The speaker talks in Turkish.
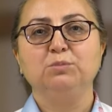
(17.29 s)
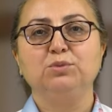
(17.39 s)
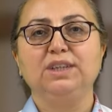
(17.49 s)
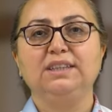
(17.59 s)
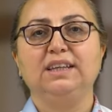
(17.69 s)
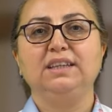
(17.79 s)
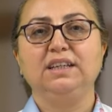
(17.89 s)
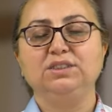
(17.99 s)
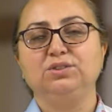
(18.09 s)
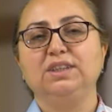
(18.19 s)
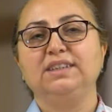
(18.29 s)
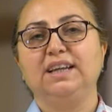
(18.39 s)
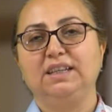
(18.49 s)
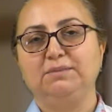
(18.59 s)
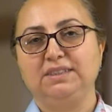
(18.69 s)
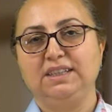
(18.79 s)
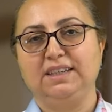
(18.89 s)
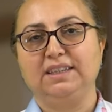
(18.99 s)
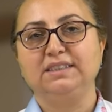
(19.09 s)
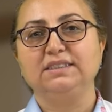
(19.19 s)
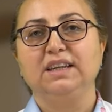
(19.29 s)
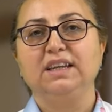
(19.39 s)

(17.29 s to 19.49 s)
Bu nedenle acil olarak değerlenmesi gerekir.